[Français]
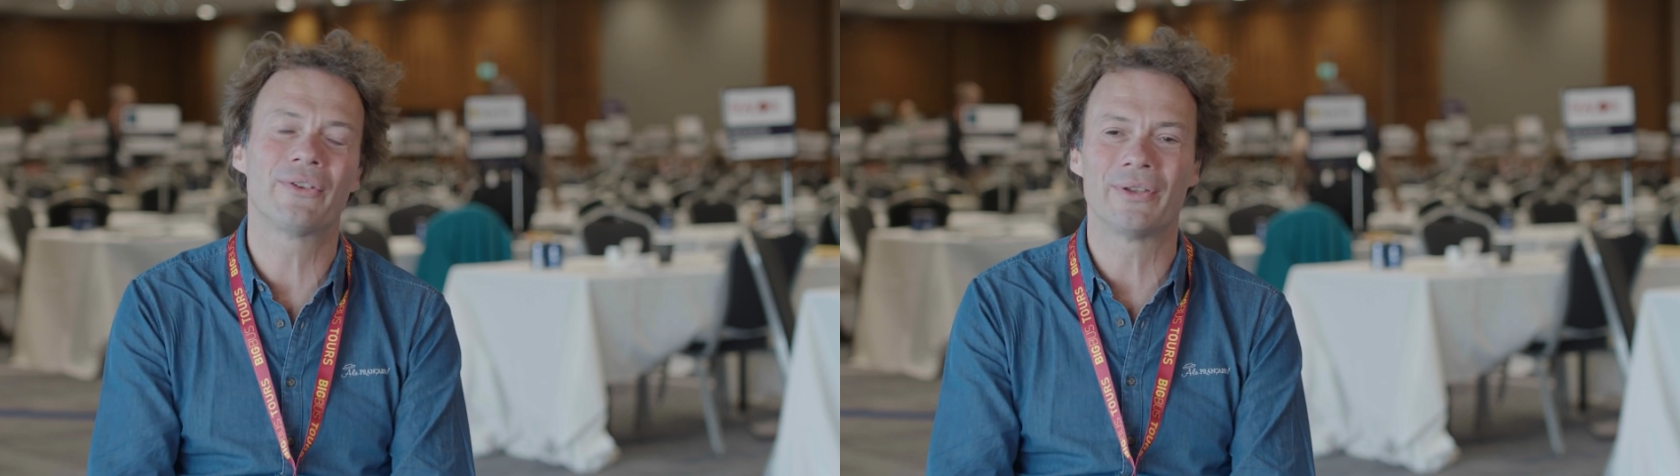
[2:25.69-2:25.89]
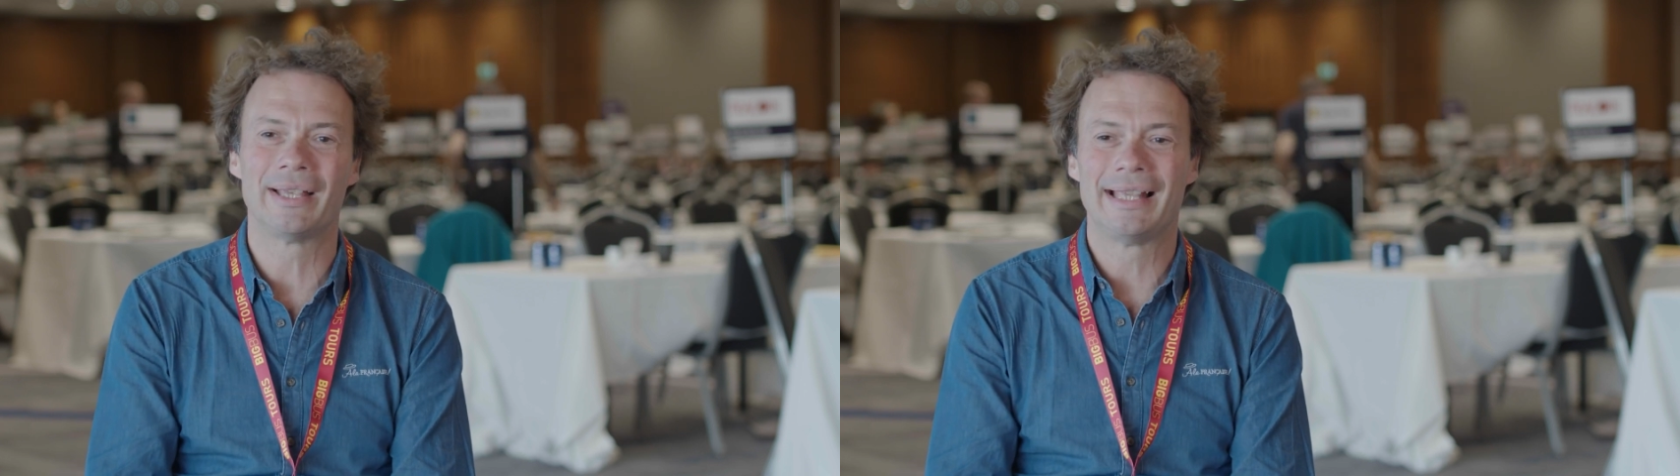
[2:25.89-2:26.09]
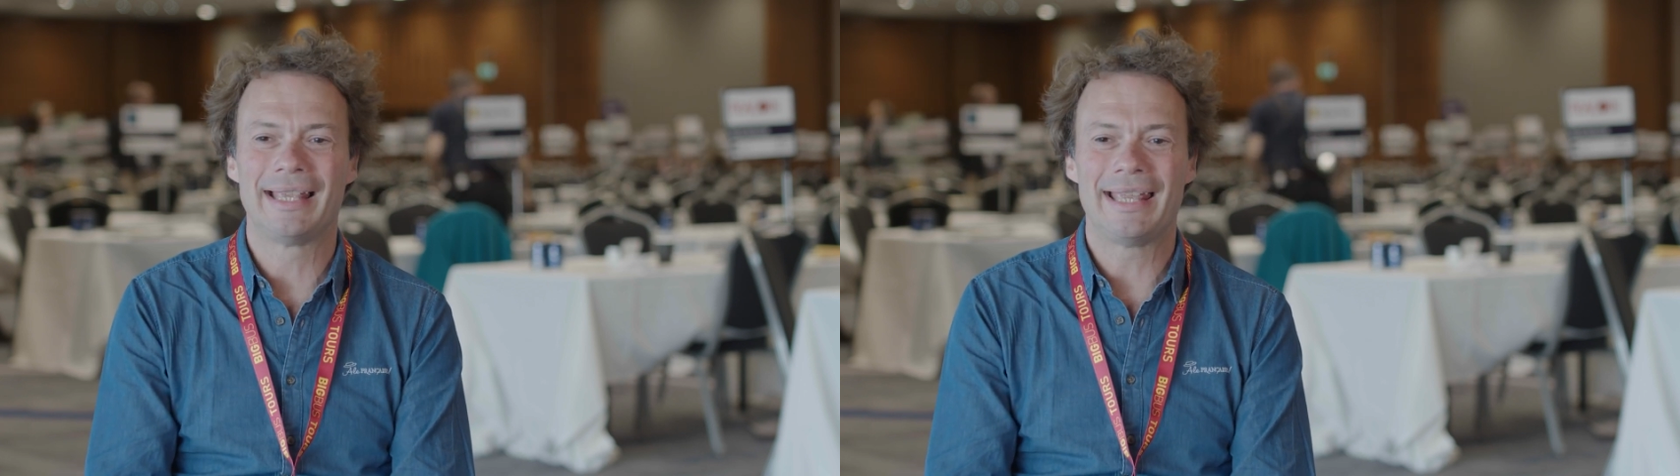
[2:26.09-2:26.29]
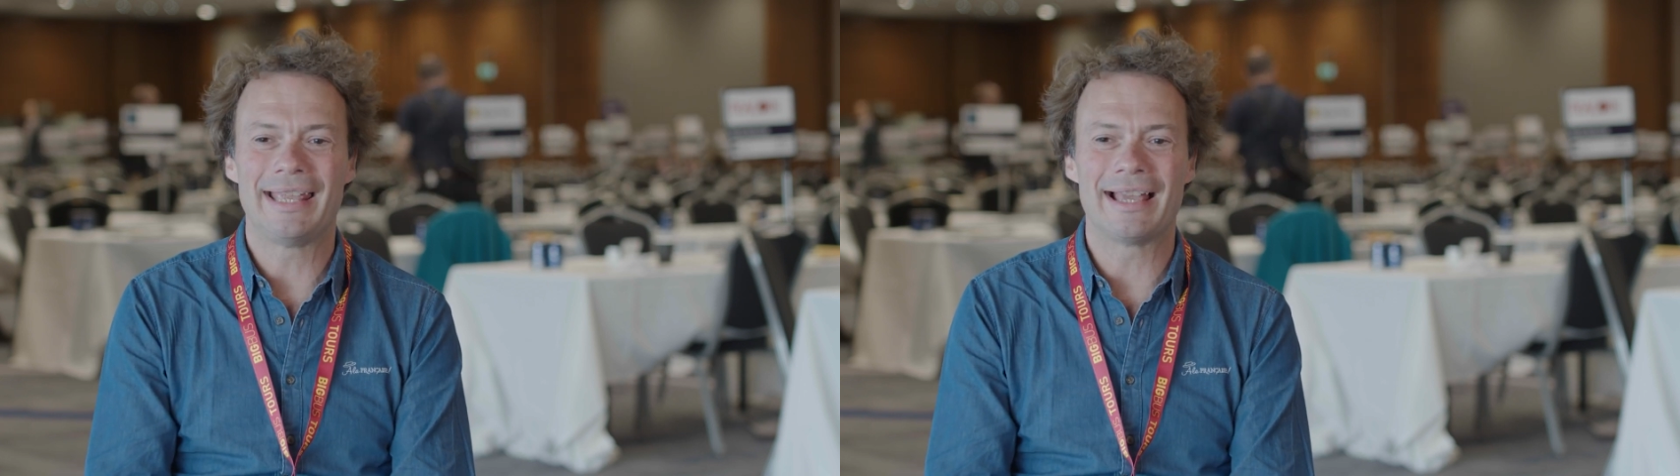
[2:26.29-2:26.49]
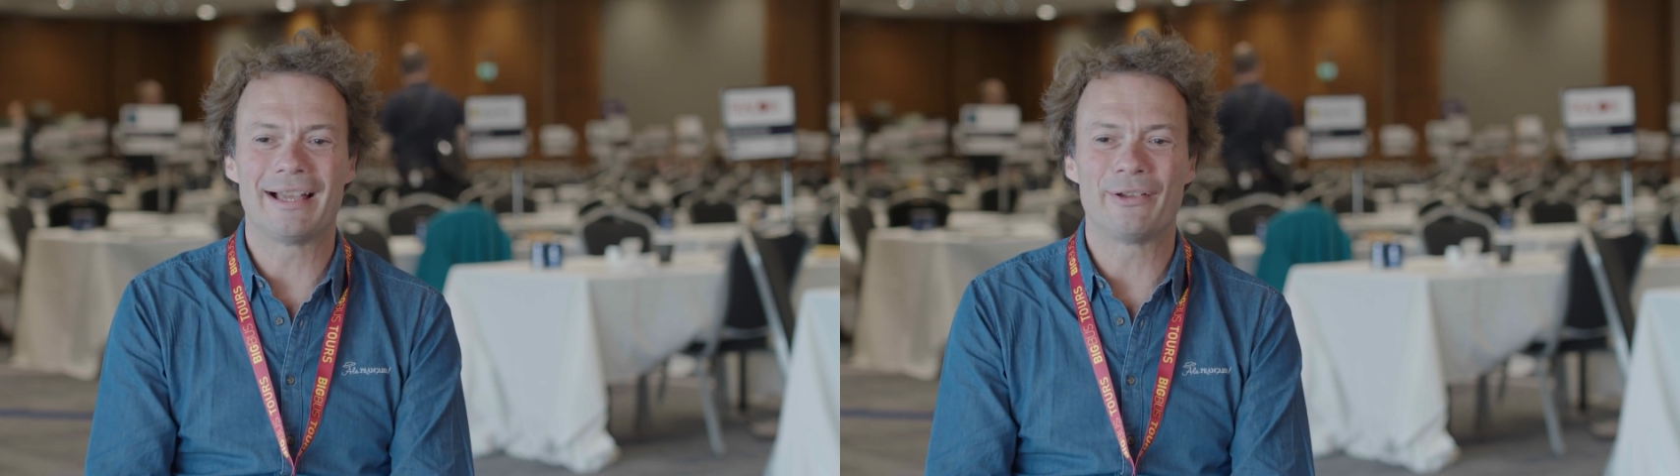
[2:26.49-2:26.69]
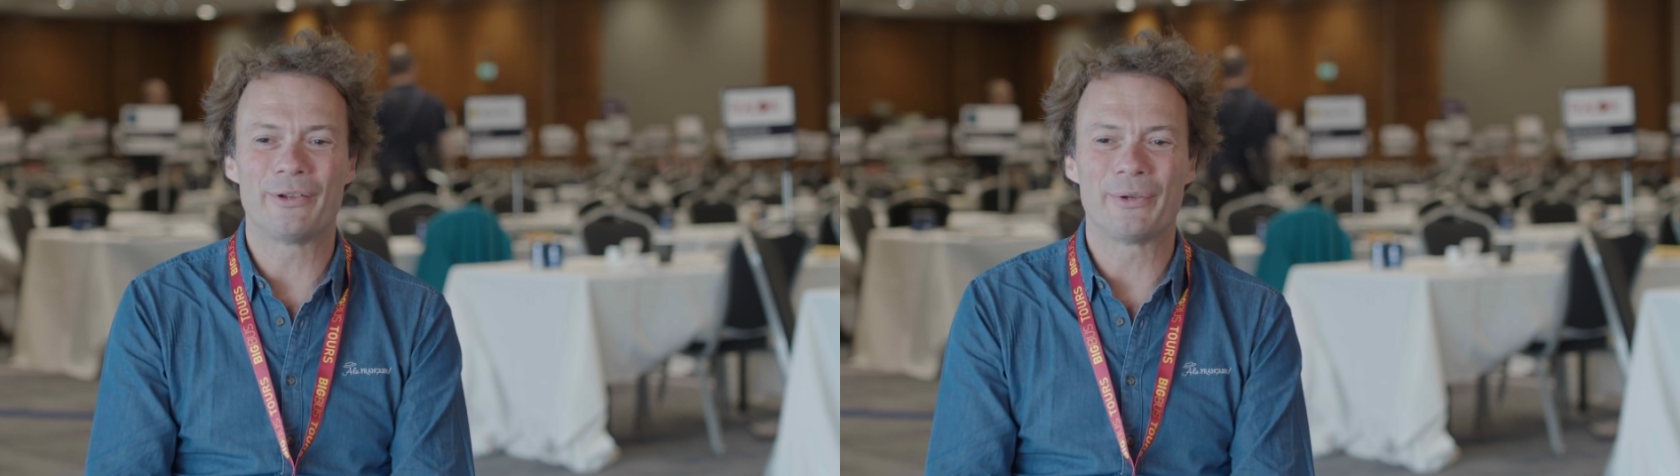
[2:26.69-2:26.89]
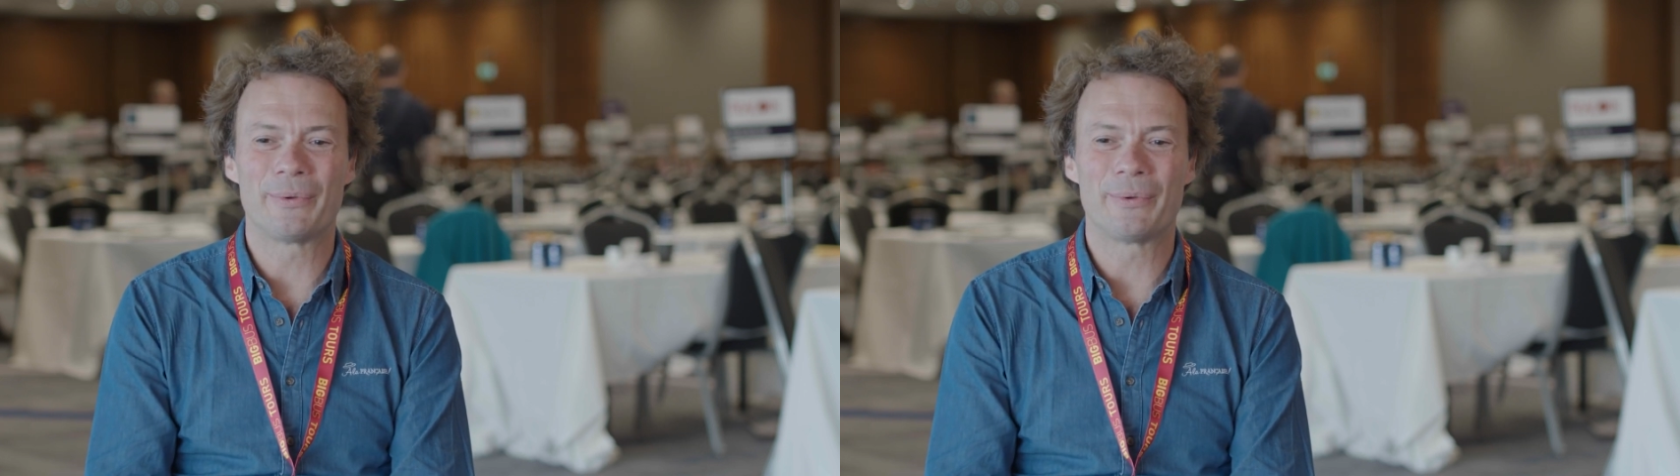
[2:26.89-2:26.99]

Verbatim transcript: euh, et à, euh,